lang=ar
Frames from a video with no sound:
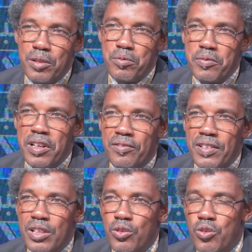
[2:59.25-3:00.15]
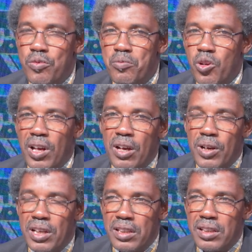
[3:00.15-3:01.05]
بما فيه أم
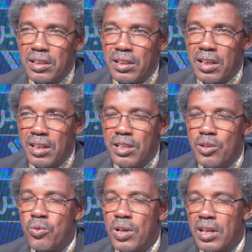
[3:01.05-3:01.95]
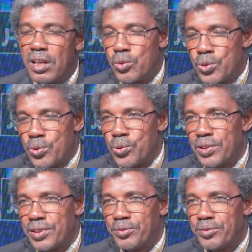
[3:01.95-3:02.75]
القوانين الذي هو الدستور